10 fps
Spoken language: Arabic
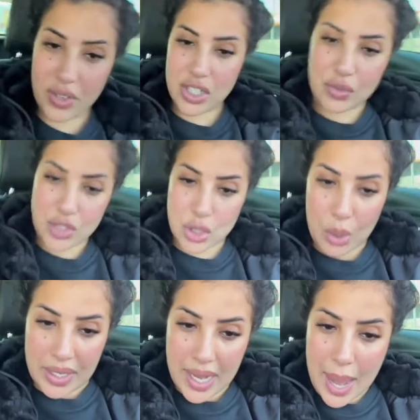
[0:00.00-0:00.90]
ما تفرجش في
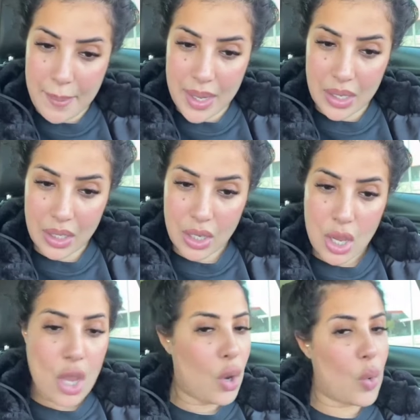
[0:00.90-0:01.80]
ستوري كامل
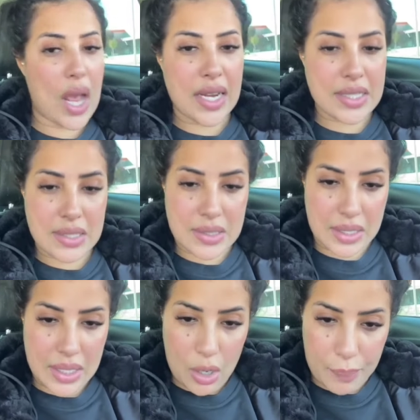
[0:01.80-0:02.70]
وانا
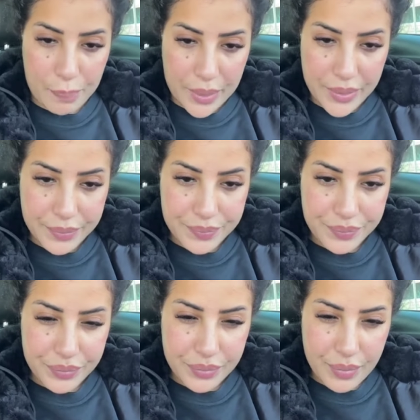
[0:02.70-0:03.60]
سد عليا قبي
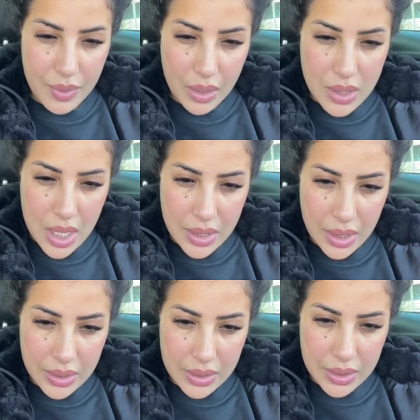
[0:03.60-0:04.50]
اختي
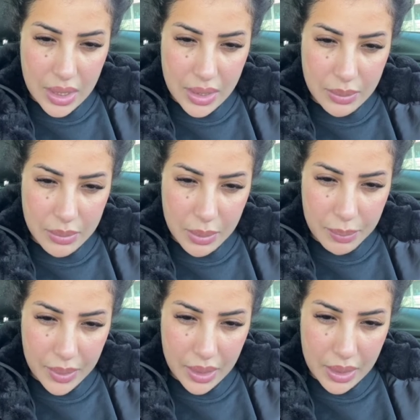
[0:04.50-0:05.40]
هاني عندك تاين
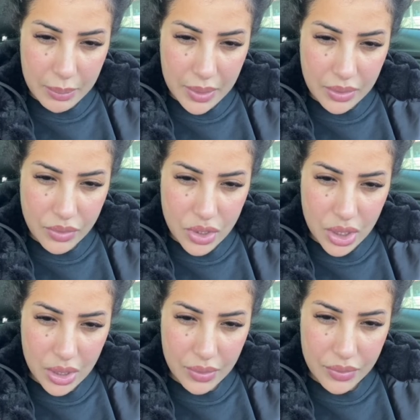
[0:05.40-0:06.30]
وتبعي غير البنات في
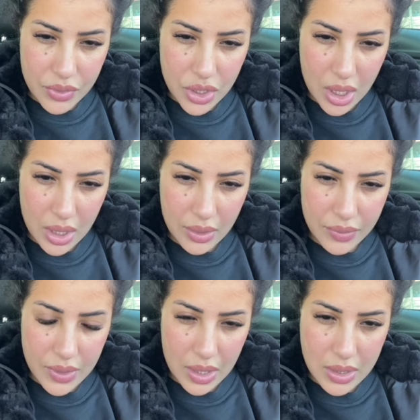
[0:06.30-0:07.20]
شكل في
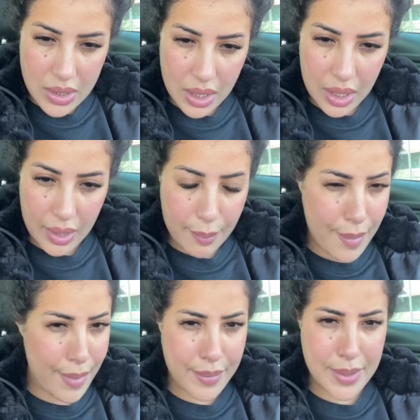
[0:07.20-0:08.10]
شكل في انستغرام
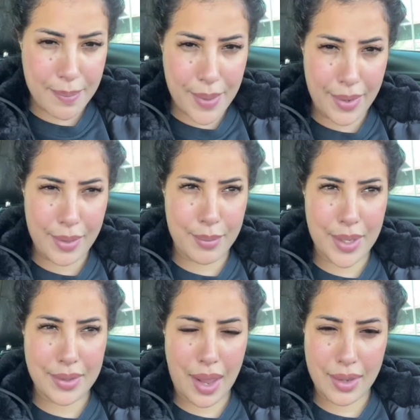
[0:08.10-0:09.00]
غير متبعين
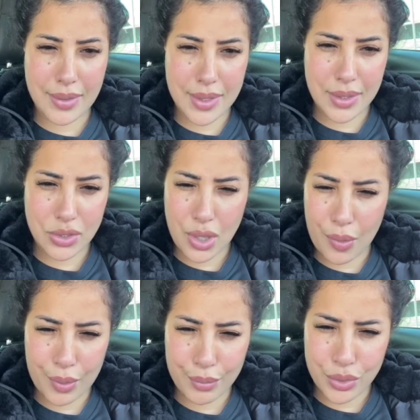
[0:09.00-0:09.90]
البنات اختي
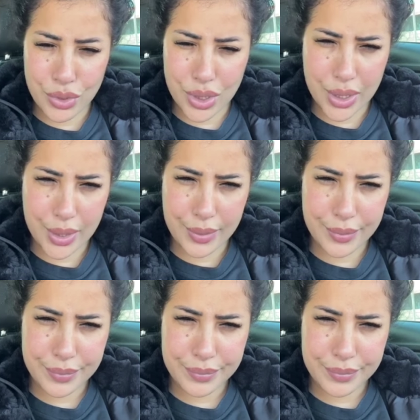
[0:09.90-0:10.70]
شنو هو المشكل